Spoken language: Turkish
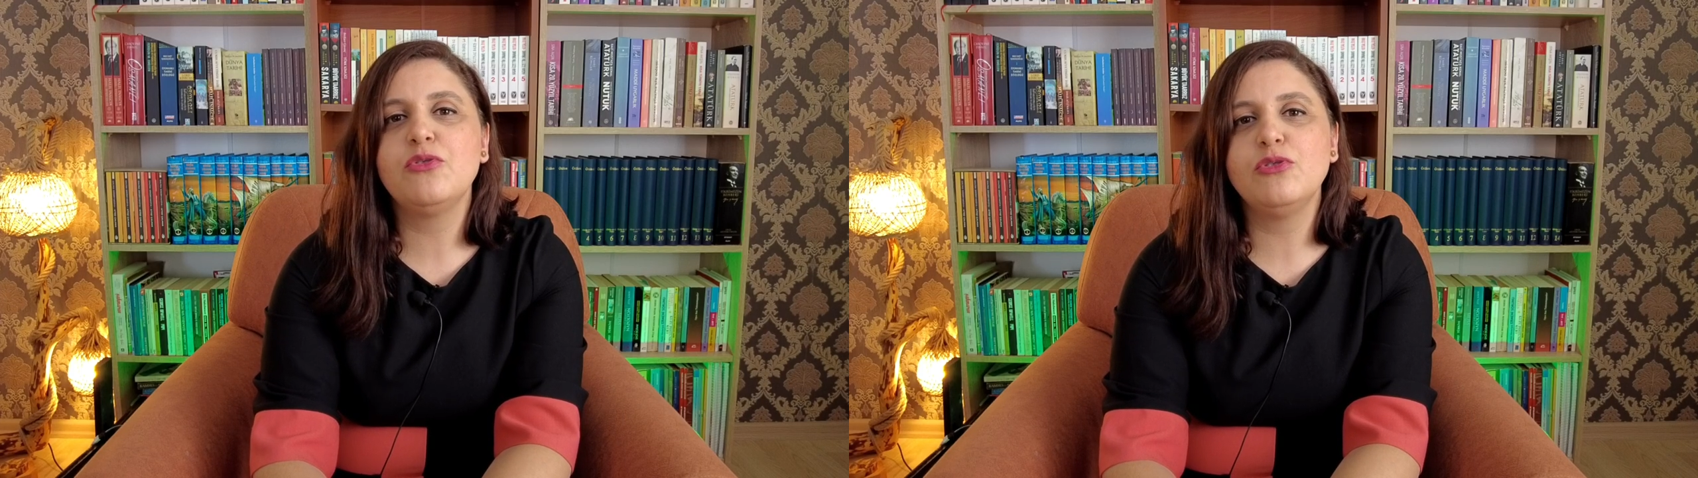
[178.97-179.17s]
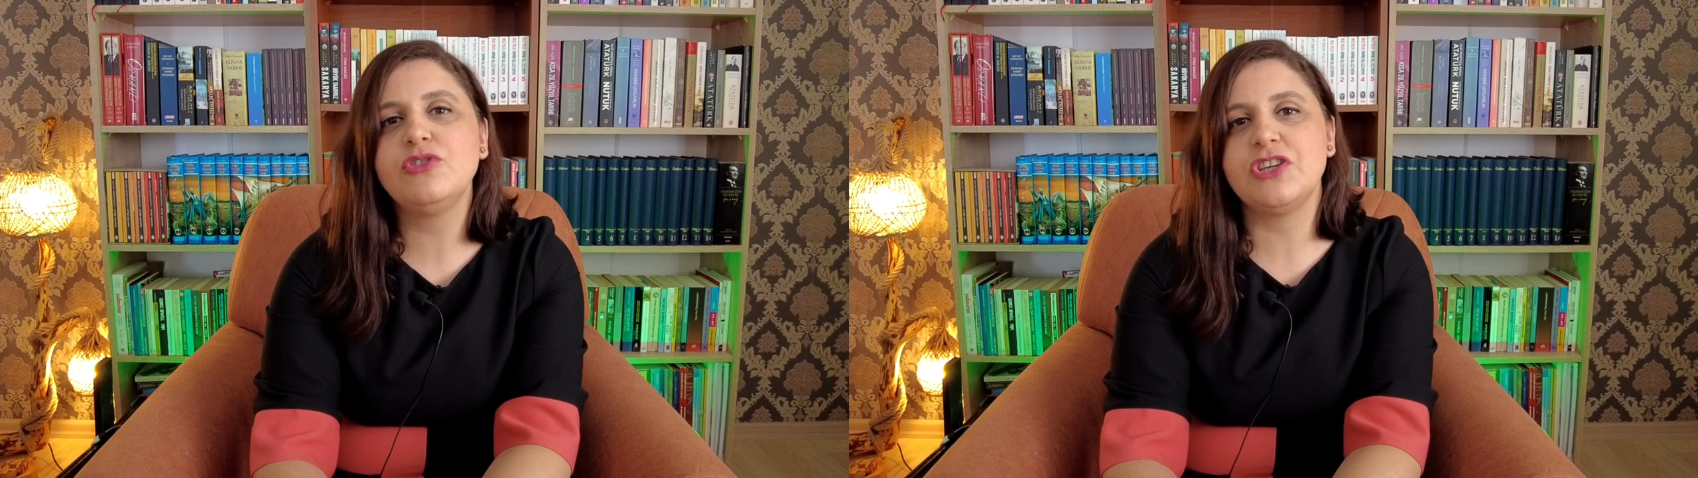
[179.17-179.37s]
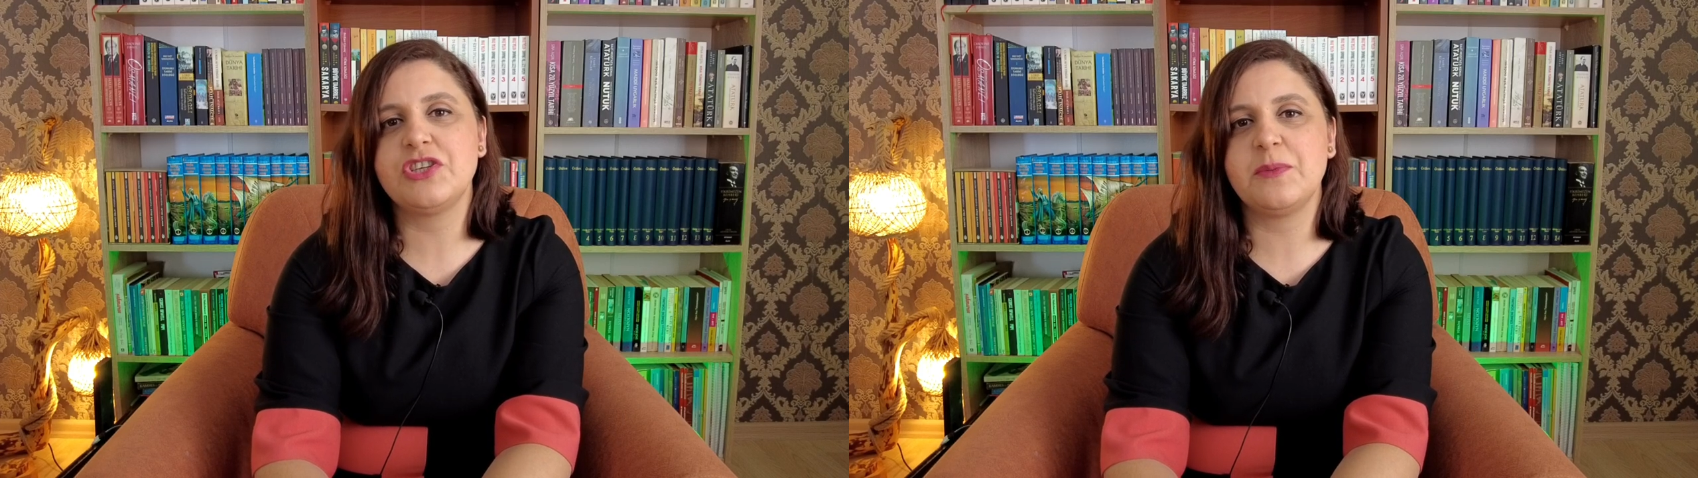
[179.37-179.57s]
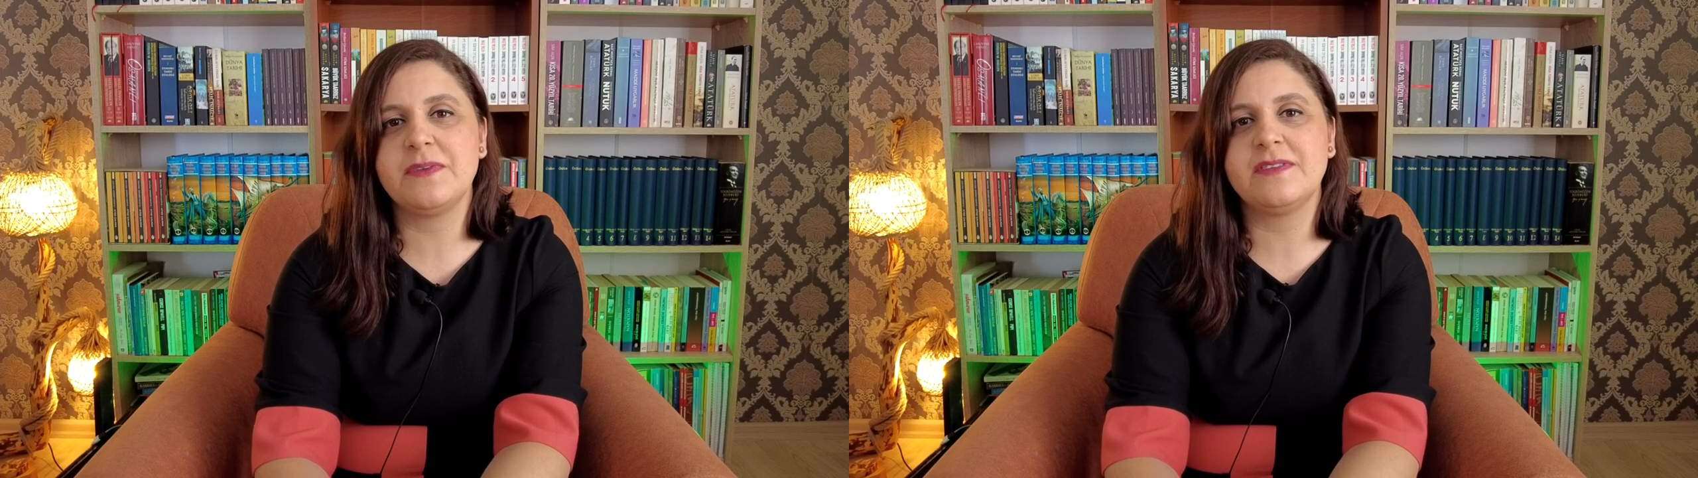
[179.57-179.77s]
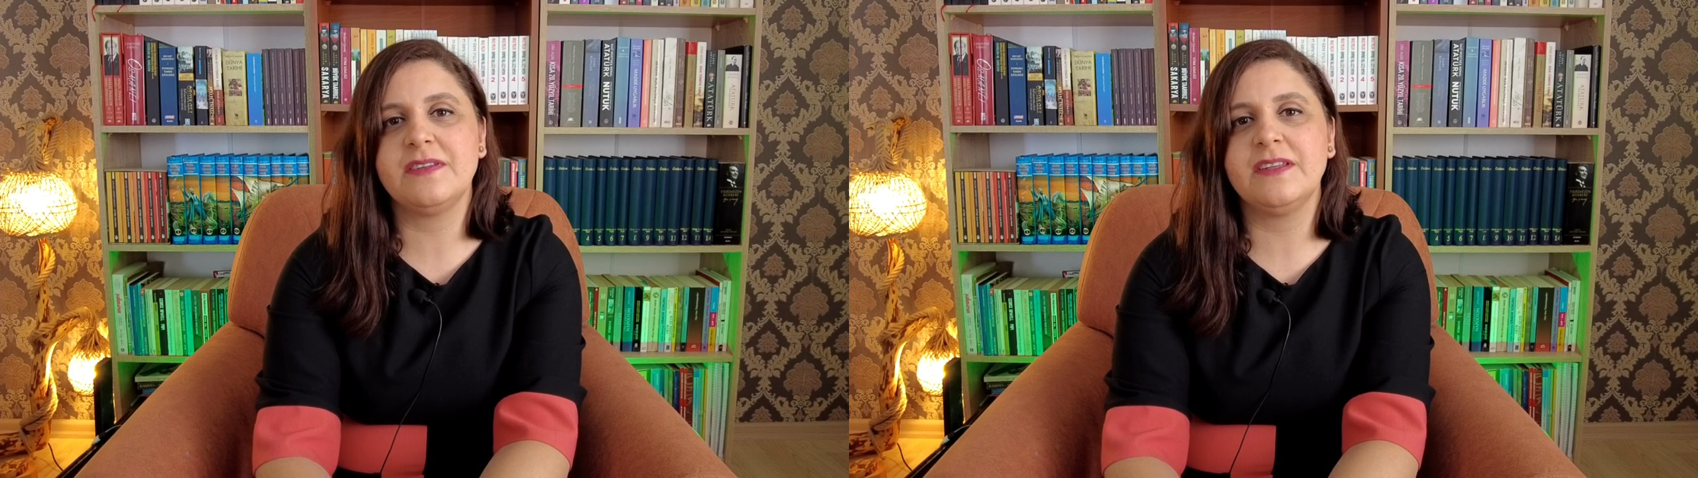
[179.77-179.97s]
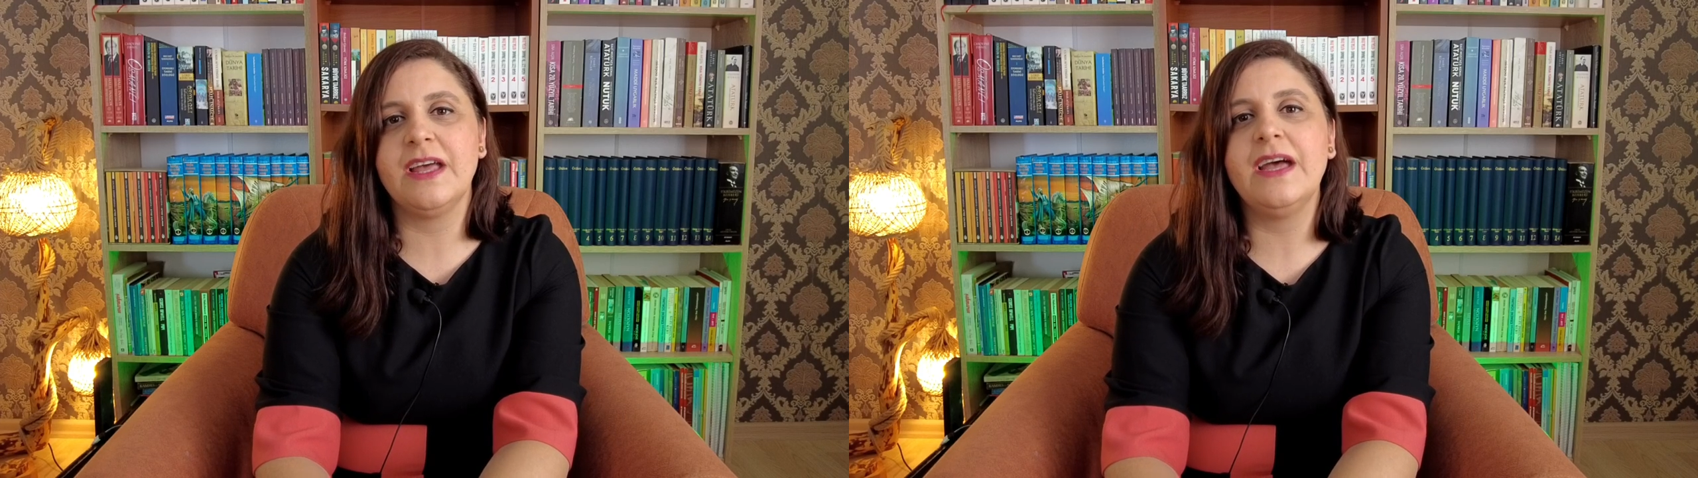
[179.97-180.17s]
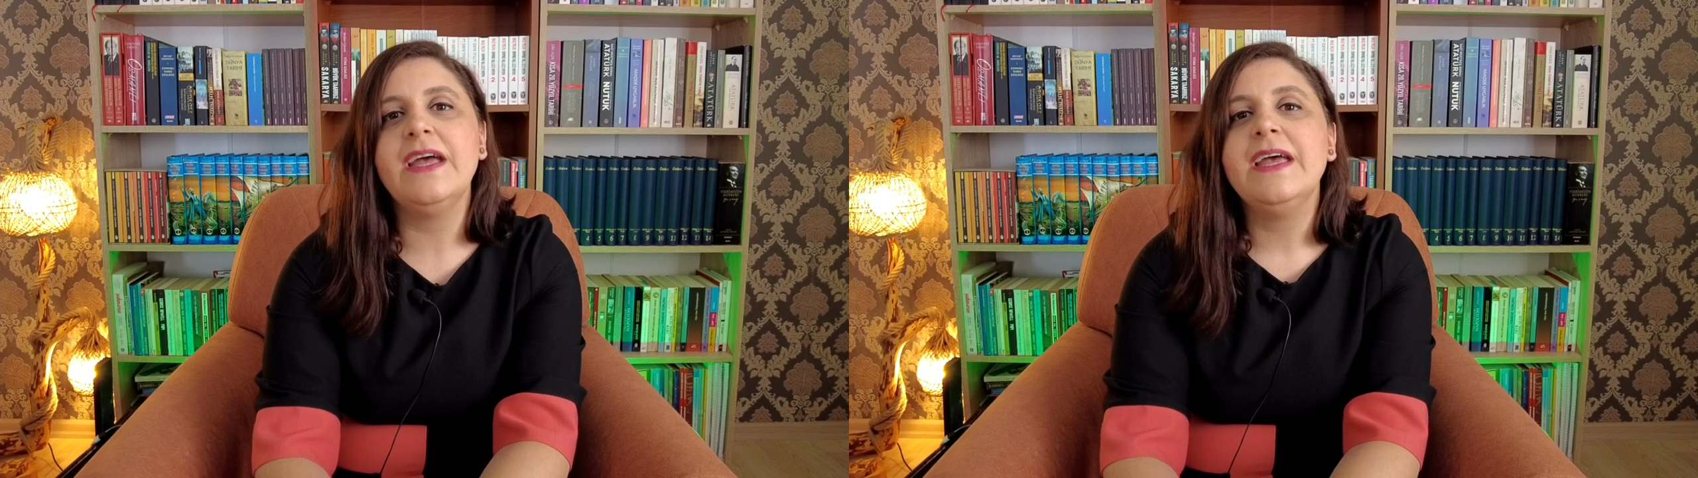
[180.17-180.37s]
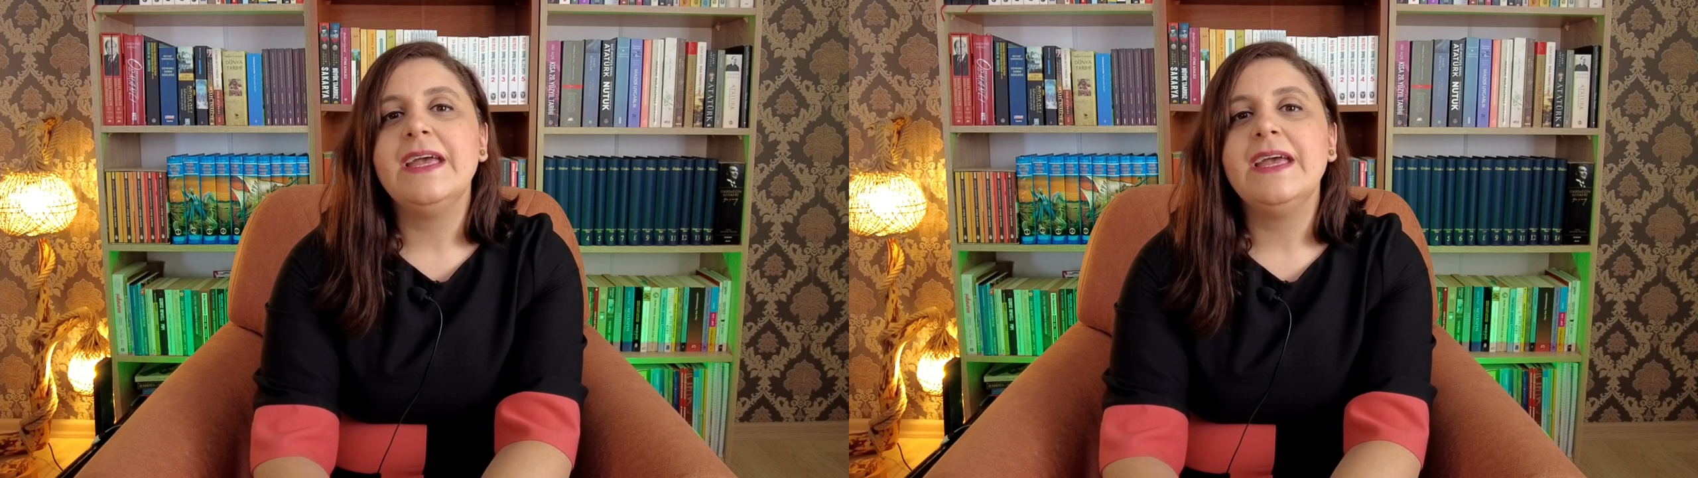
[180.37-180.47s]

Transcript: kuruluş aşamasında